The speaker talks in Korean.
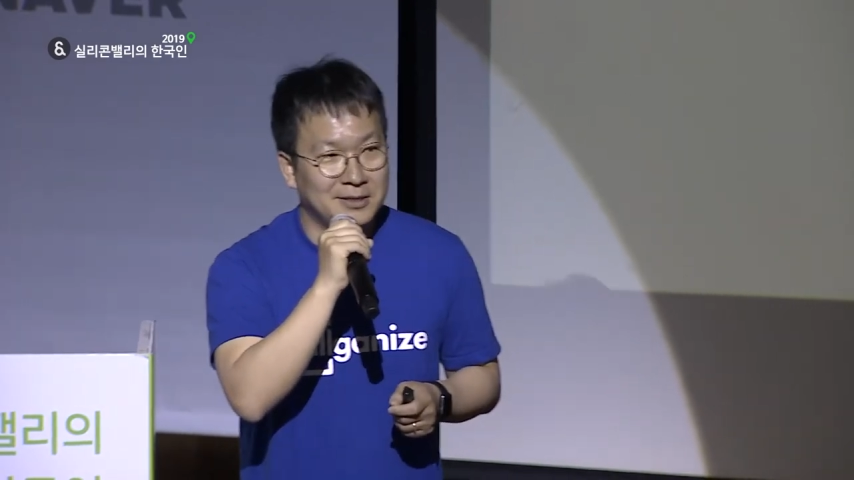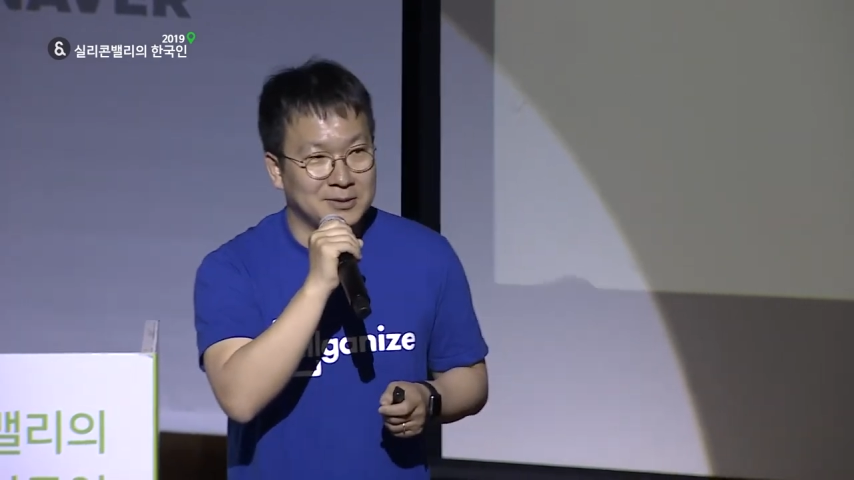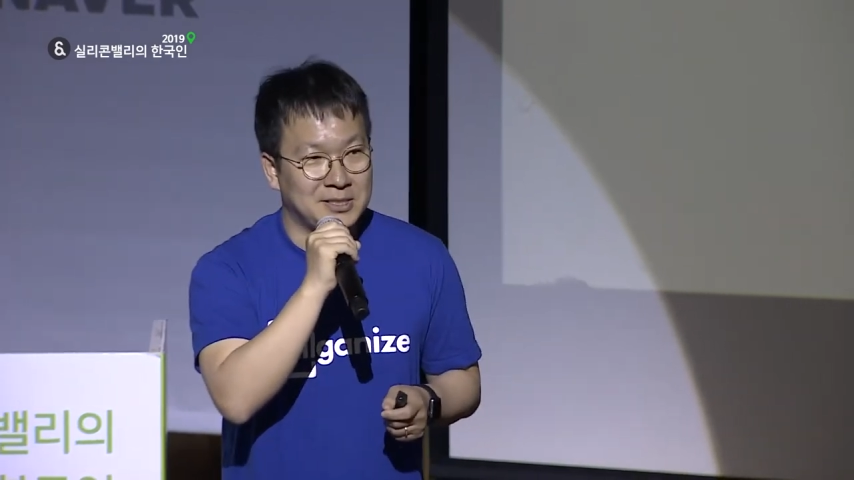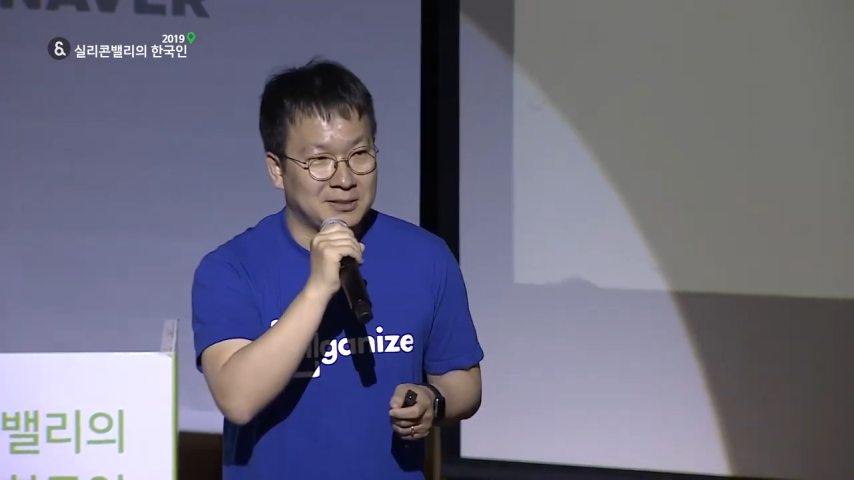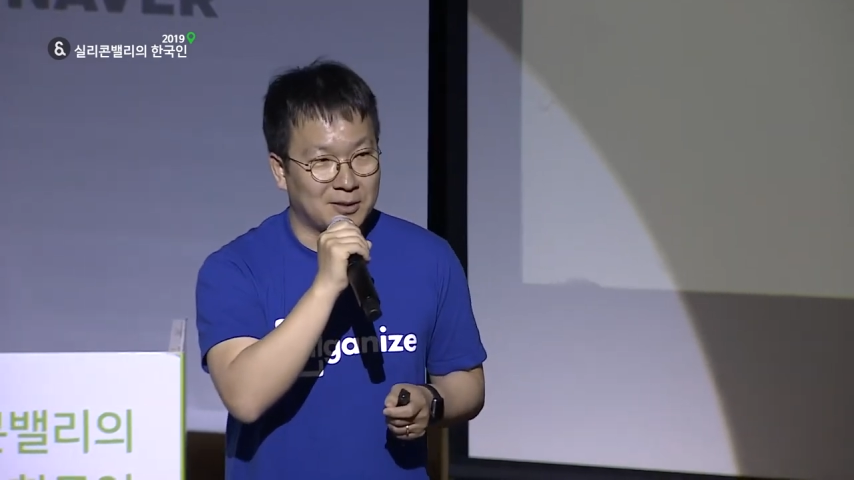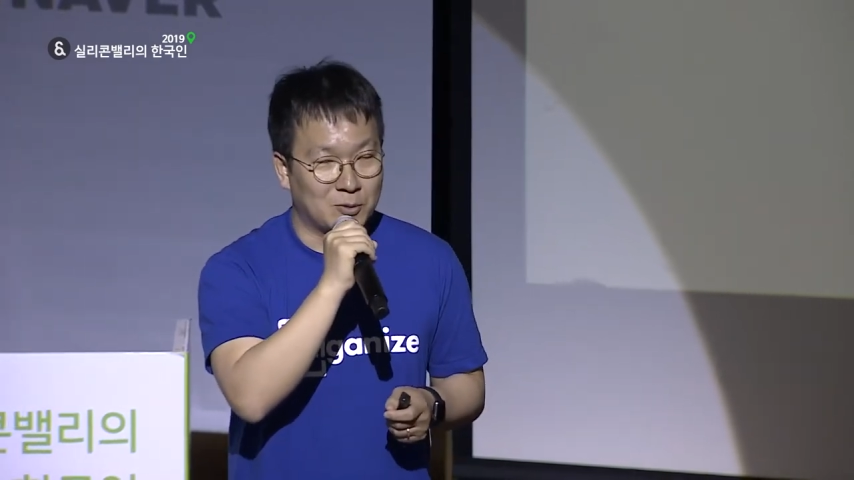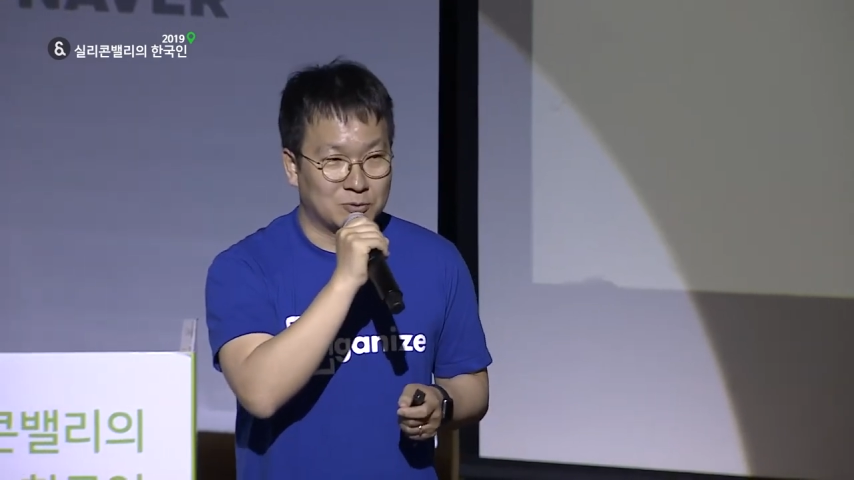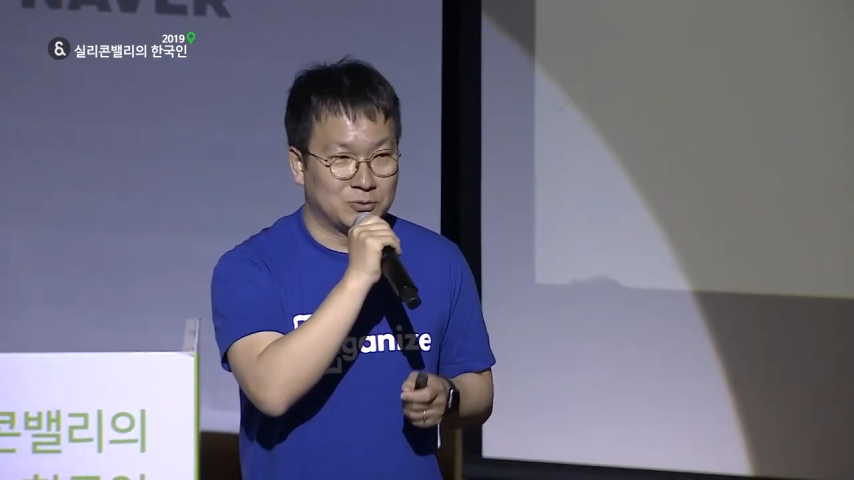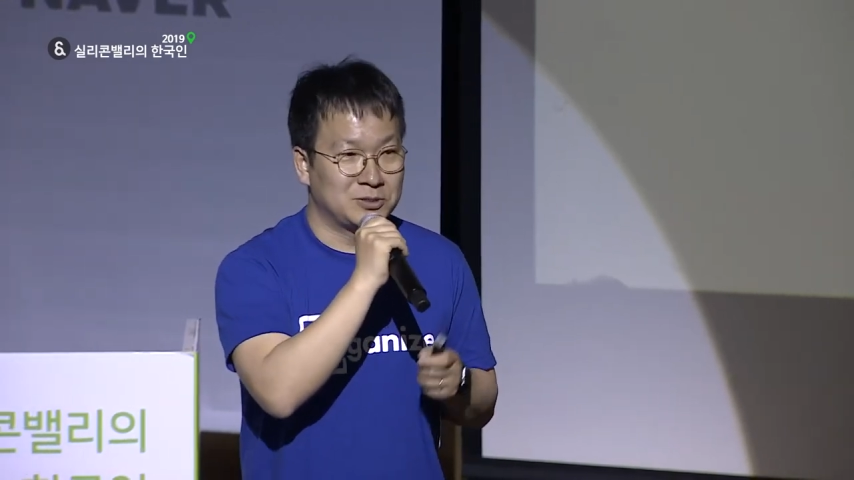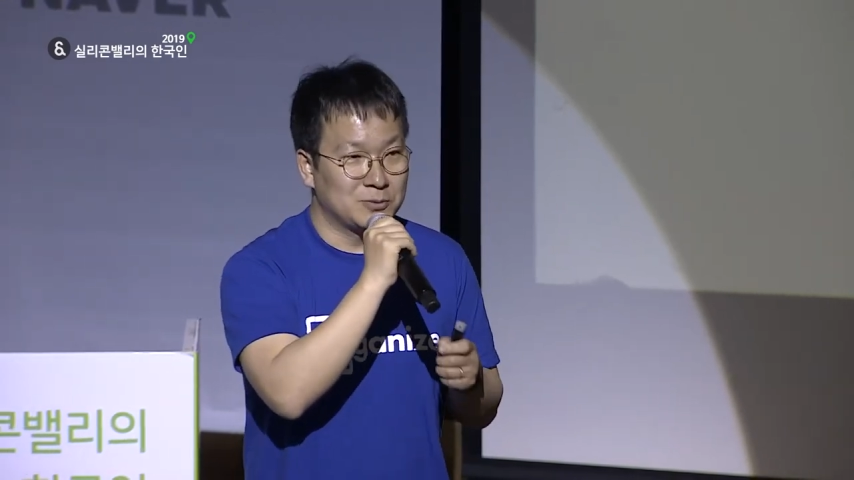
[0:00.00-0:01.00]
이제 어
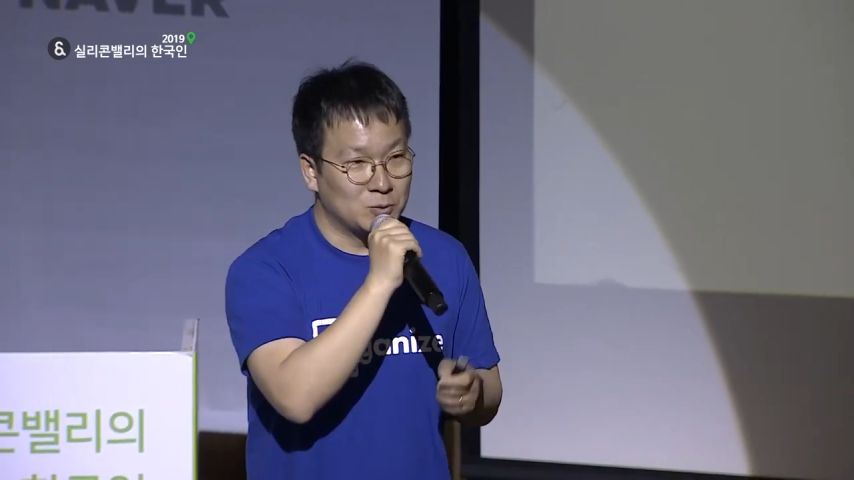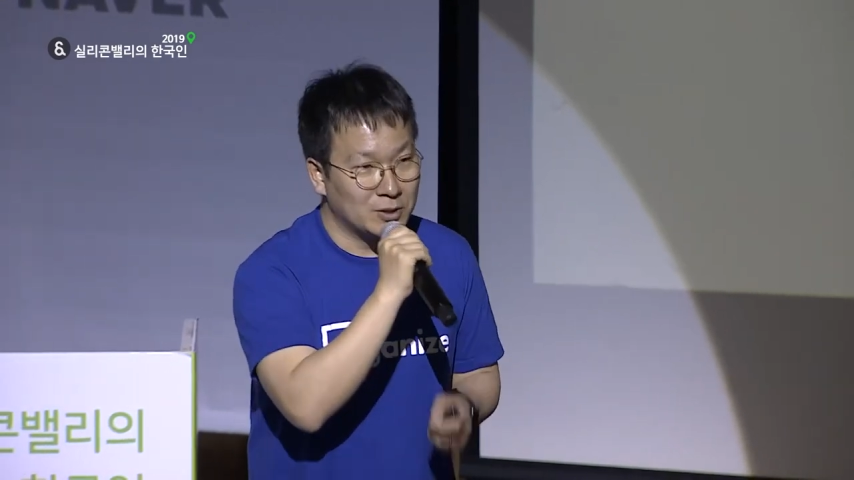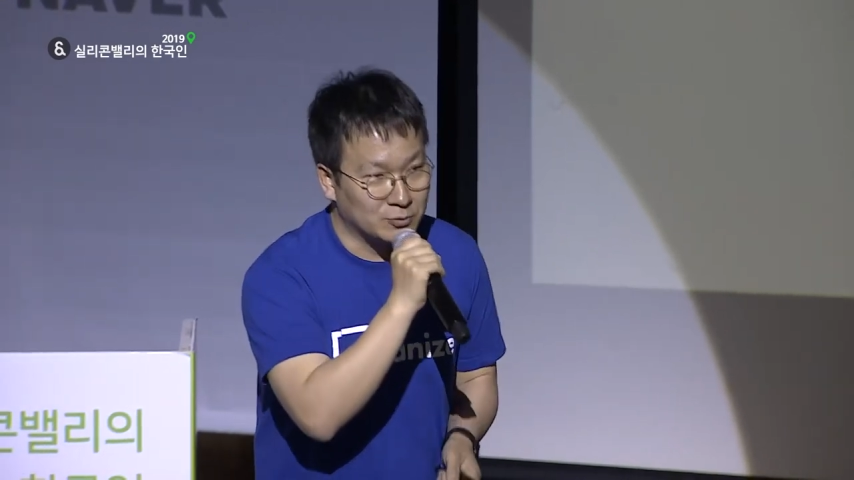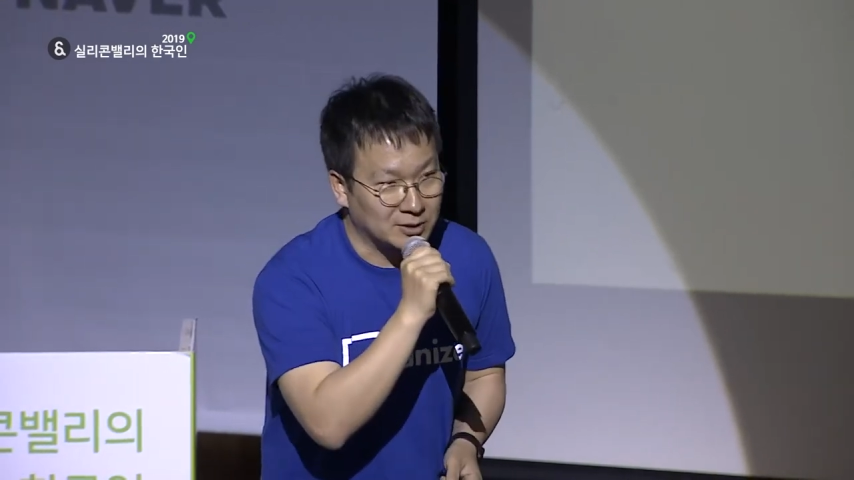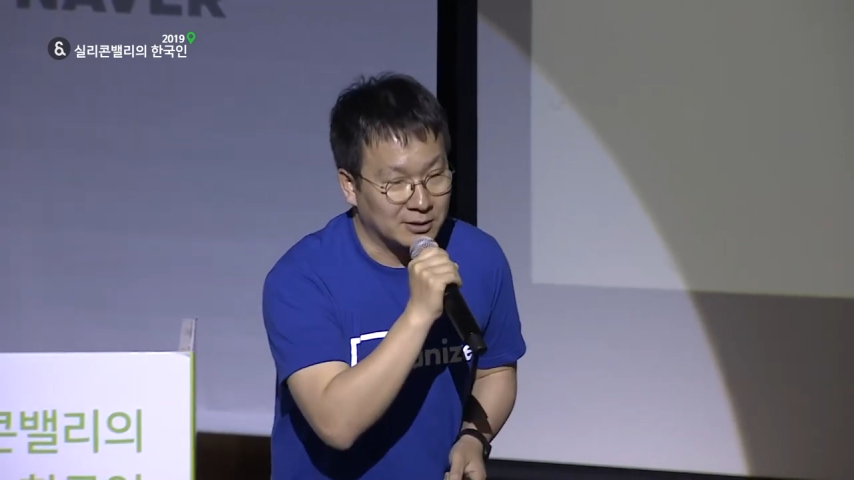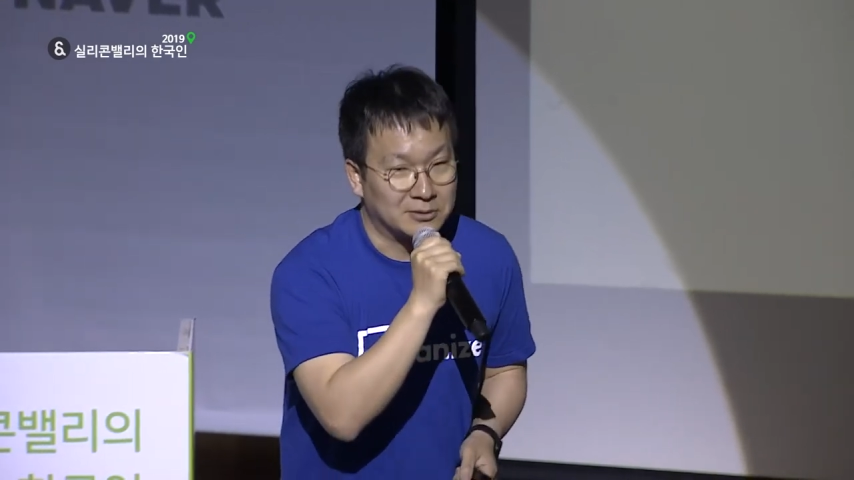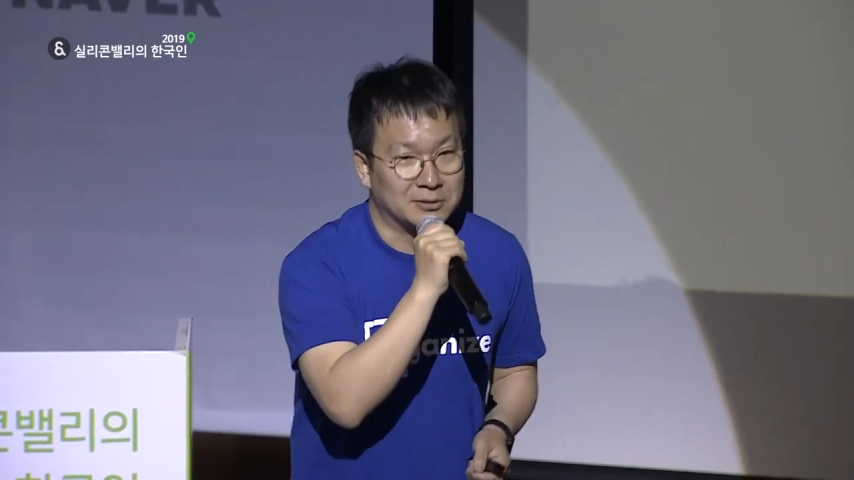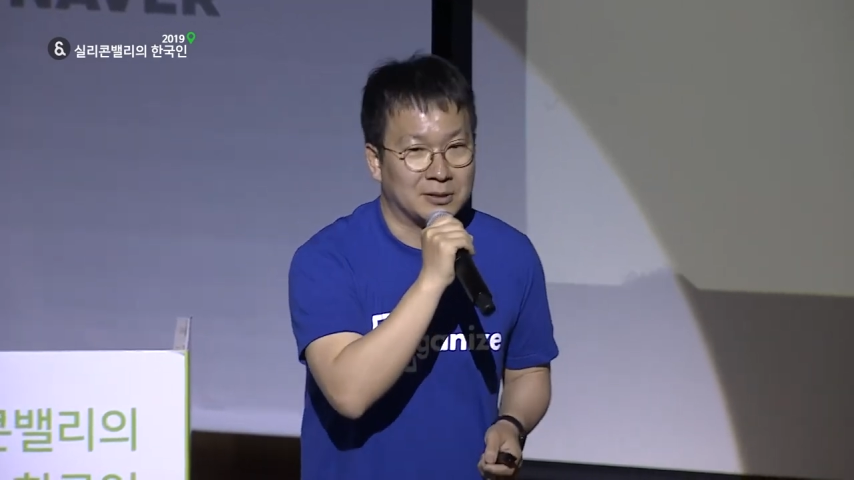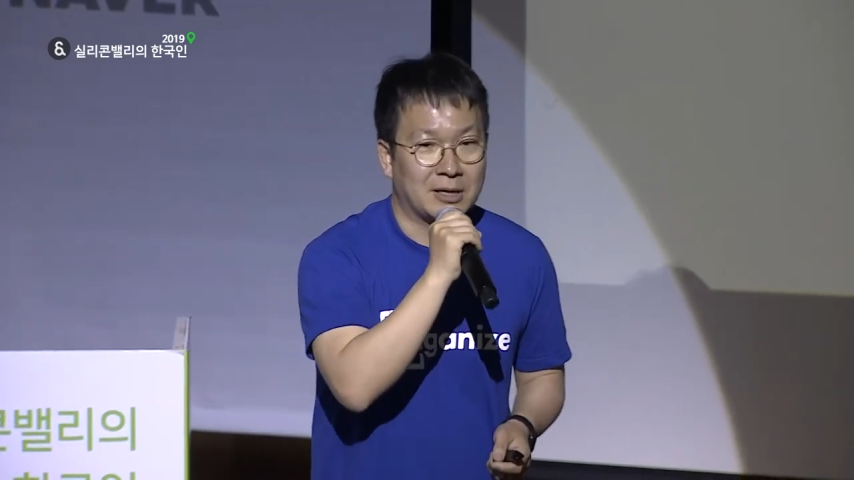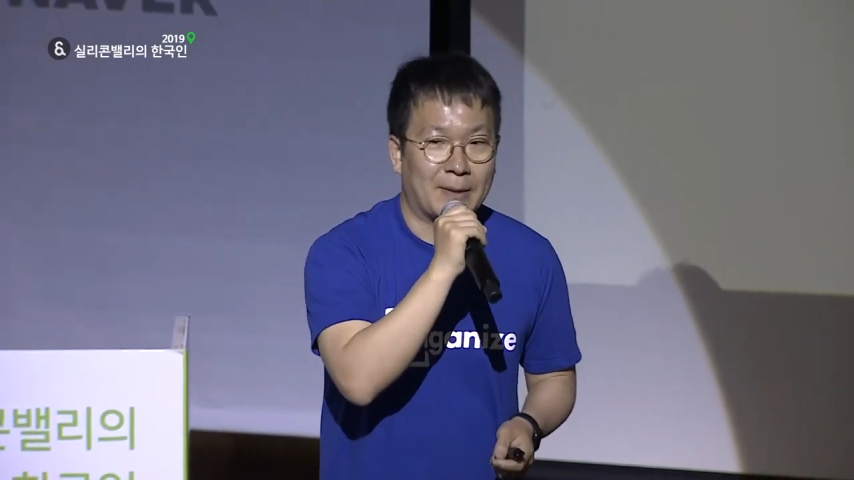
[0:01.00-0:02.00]
우리 서비스 소개해주겠다 그랬더니